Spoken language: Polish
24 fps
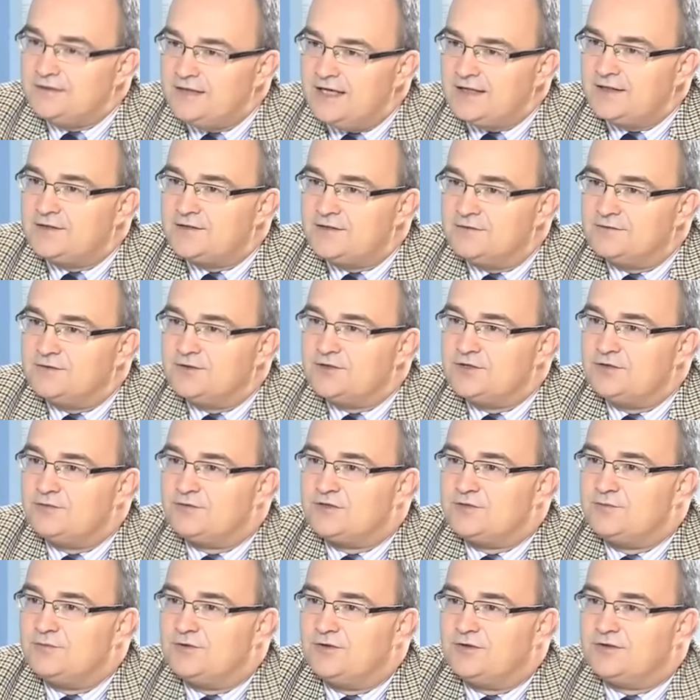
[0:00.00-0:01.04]
jakie są te
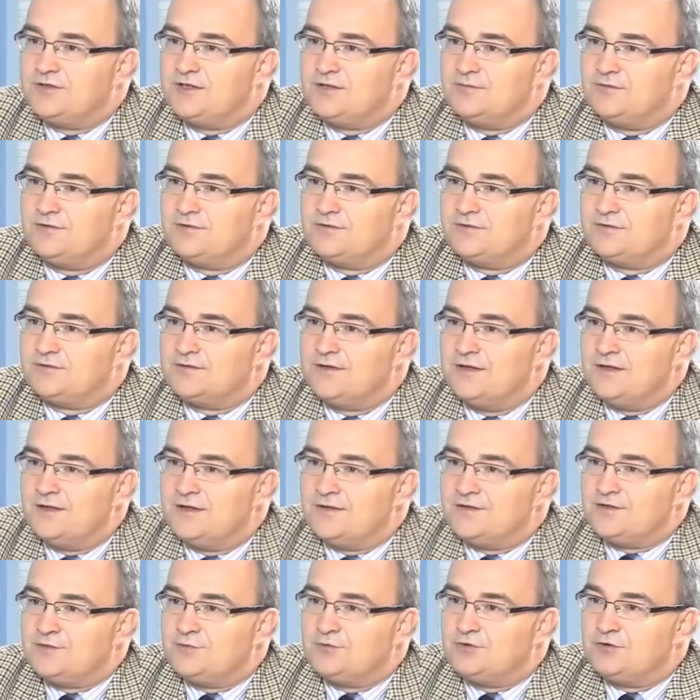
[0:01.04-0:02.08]
siły zbrojne, bo
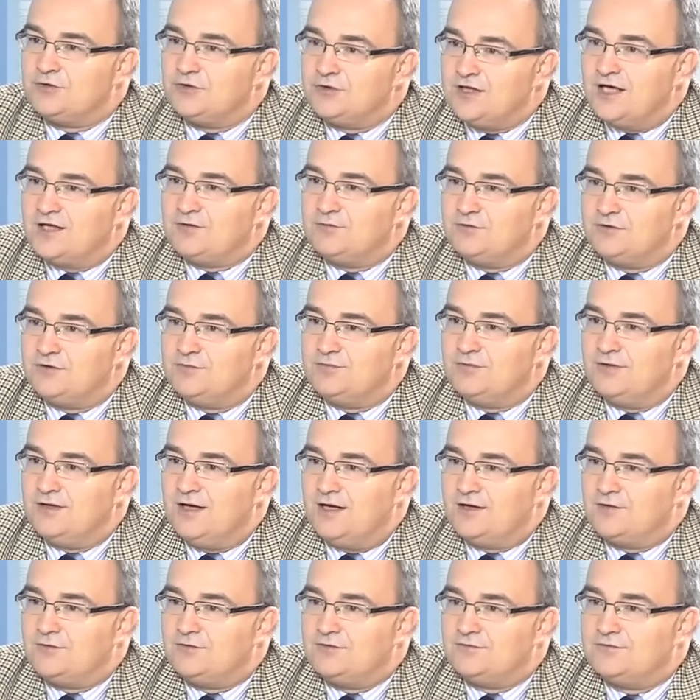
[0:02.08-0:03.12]
żeby to dotarło do
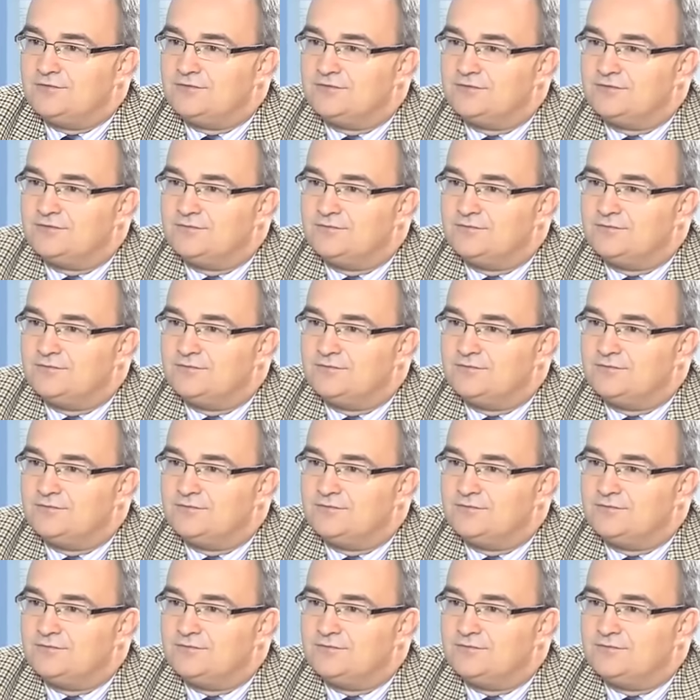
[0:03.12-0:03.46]
Polaków.